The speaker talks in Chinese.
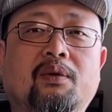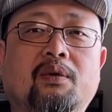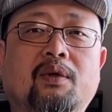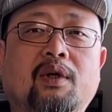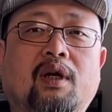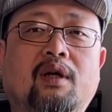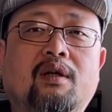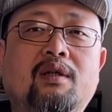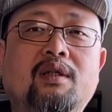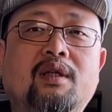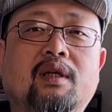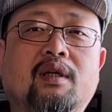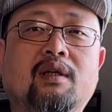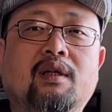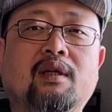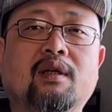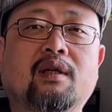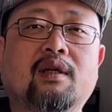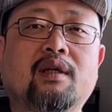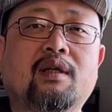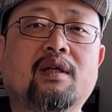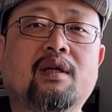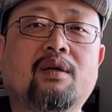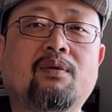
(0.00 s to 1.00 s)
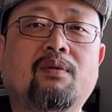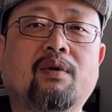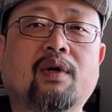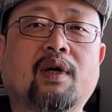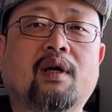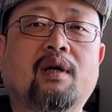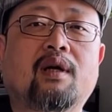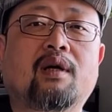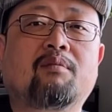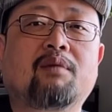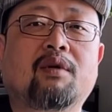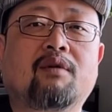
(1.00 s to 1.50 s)
而且这个黑监狱还
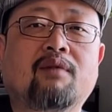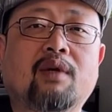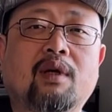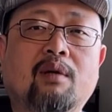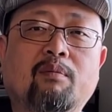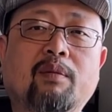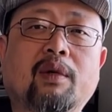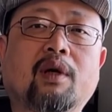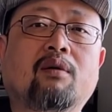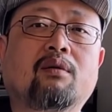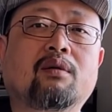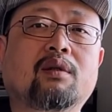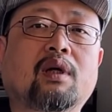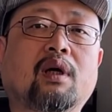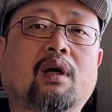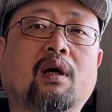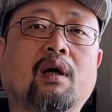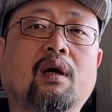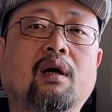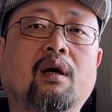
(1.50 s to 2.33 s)
是他妈外包的，